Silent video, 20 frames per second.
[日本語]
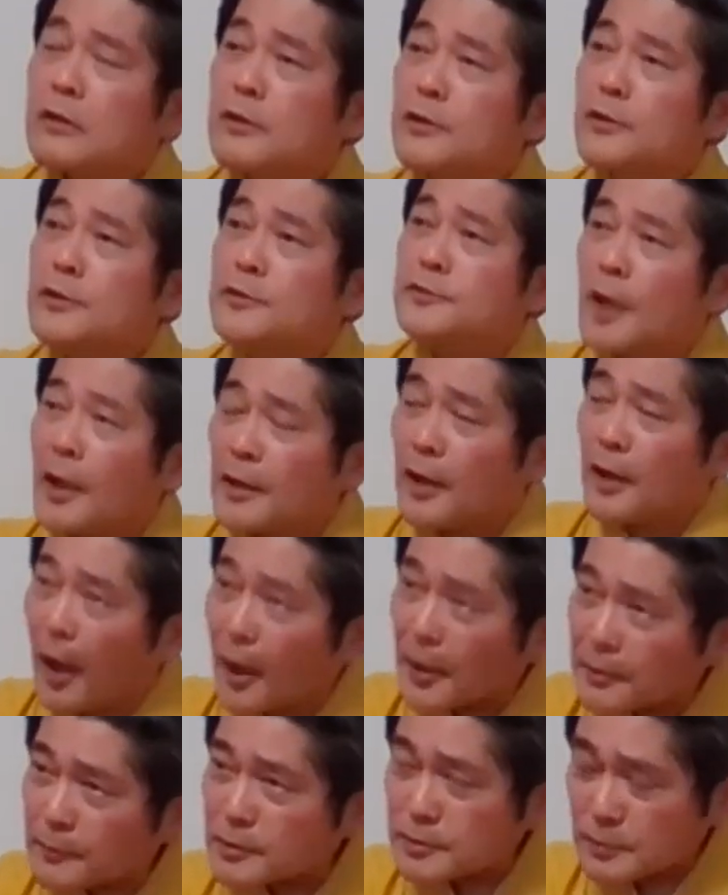えー、3円
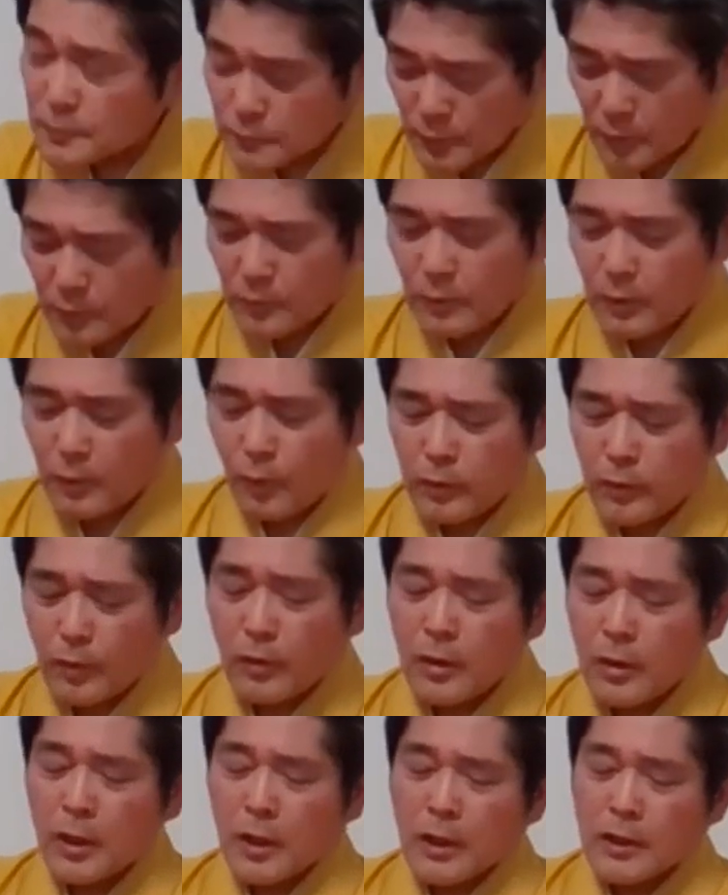入りました。こ
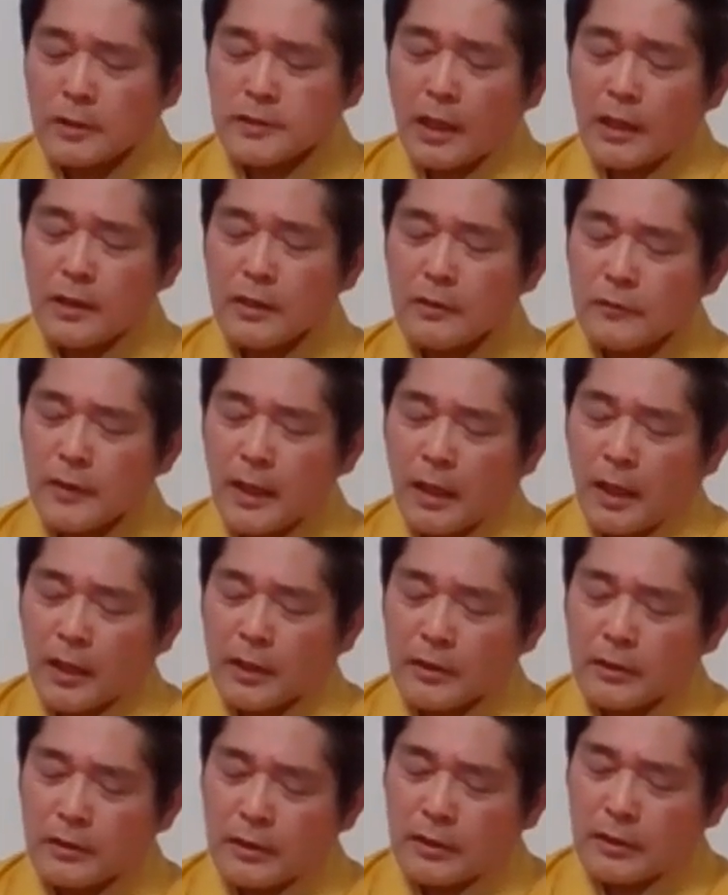の3円は、
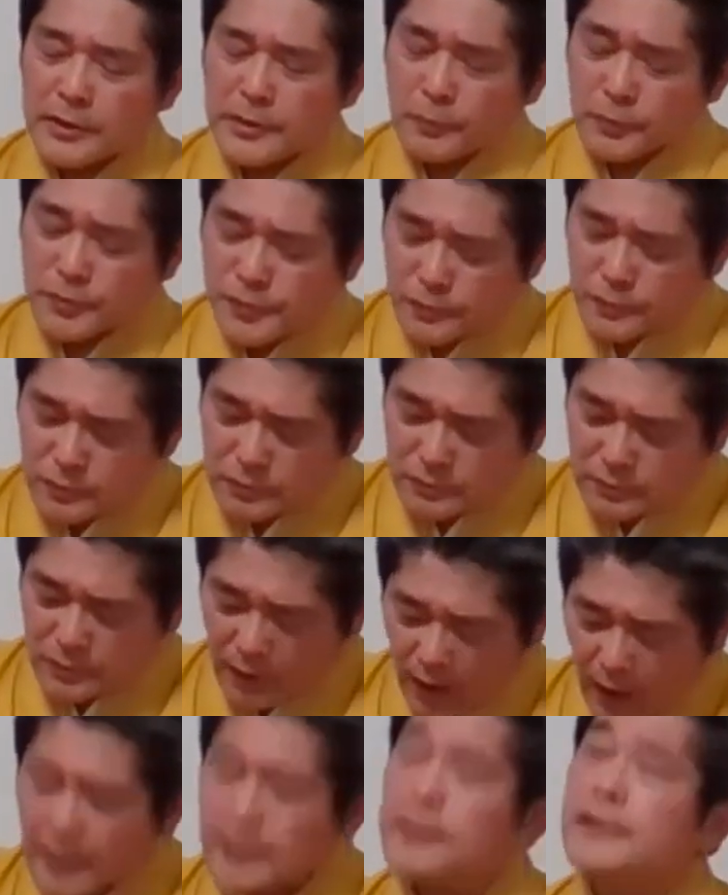気持ちよく
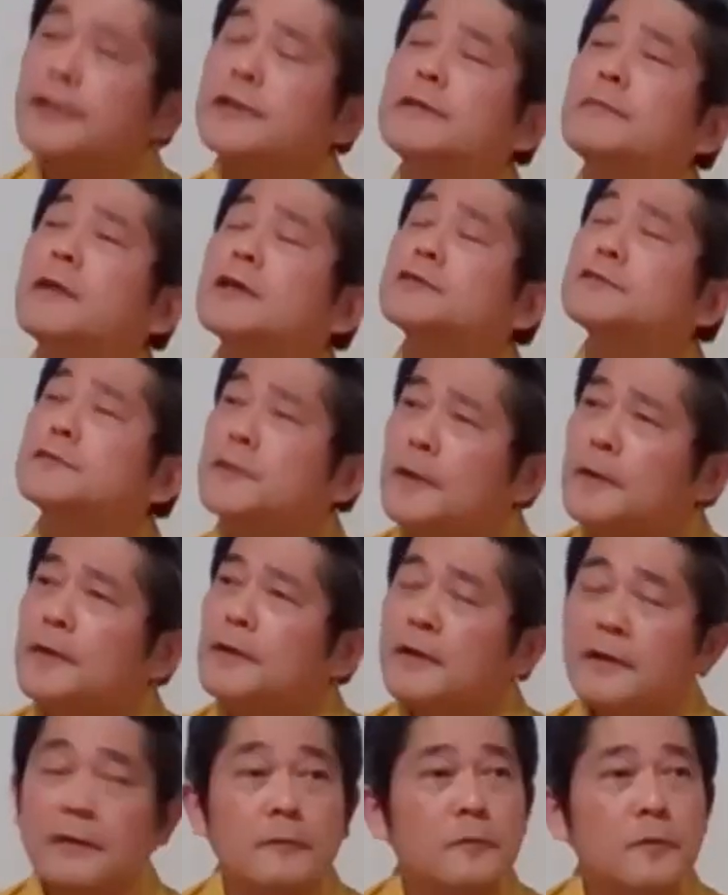入ります
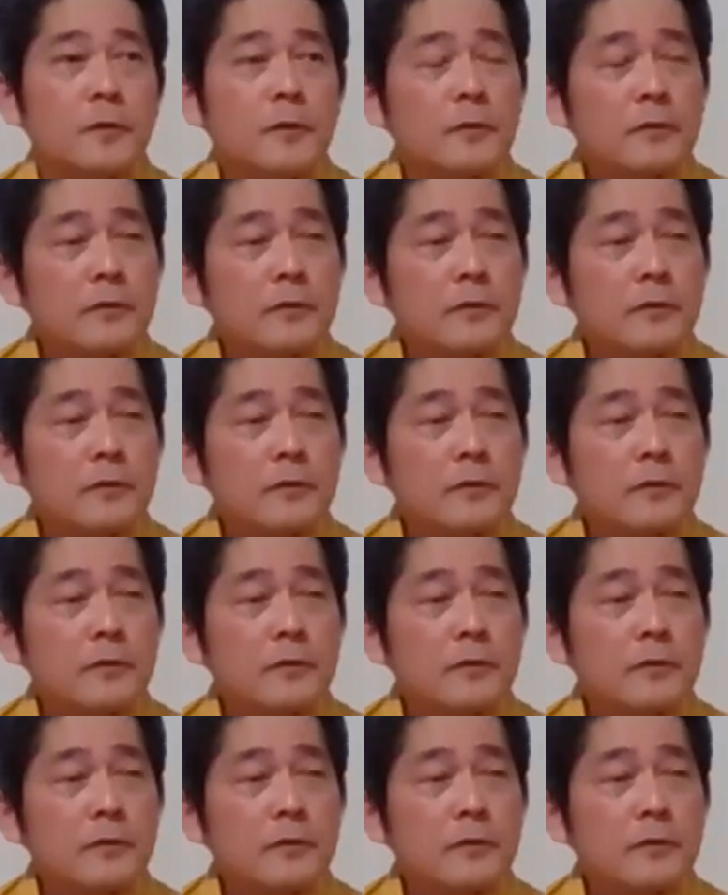ね。はい。